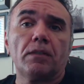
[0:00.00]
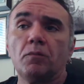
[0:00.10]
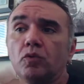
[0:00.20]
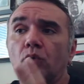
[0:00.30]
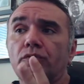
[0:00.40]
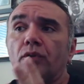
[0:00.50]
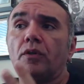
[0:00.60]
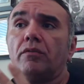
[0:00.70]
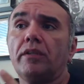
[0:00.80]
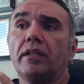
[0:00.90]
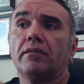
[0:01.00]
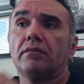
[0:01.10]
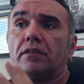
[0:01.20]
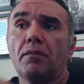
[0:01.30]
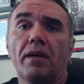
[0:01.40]
O que mudou foi o que?
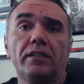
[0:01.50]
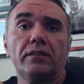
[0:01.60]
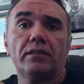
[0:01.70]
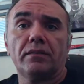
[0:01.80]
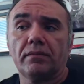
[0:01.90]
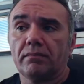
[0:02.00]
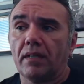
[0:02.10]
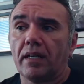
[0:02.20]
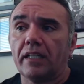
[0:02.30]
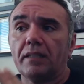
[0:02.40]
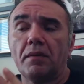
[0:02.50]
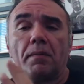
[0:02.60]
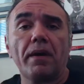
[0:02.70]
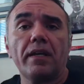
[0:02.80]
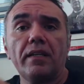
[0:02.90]
Não tem mais
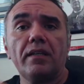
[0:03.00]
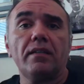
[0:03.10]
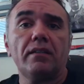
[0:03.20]
academia para ir,